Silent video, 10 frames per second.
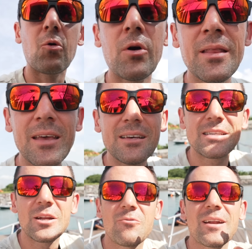Quindi,
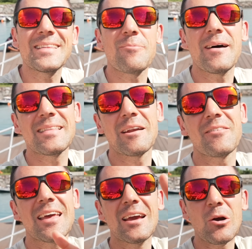se non volete
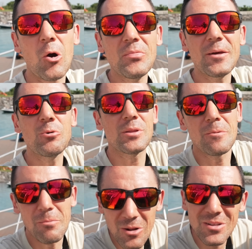perdervi contenuti
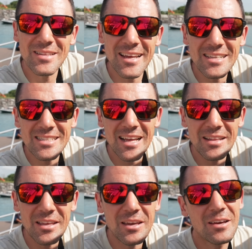molto
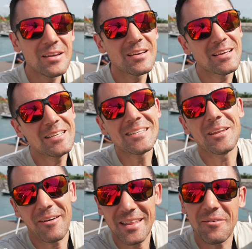interessanti,
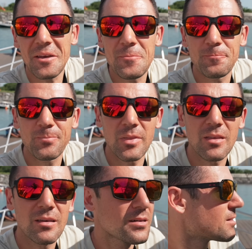iscrivetevi.
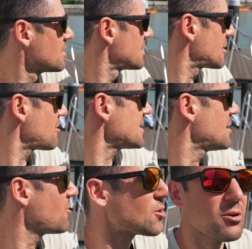Per un
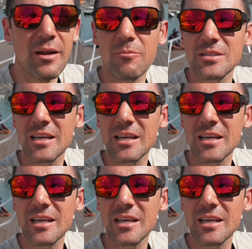attimo dovremmo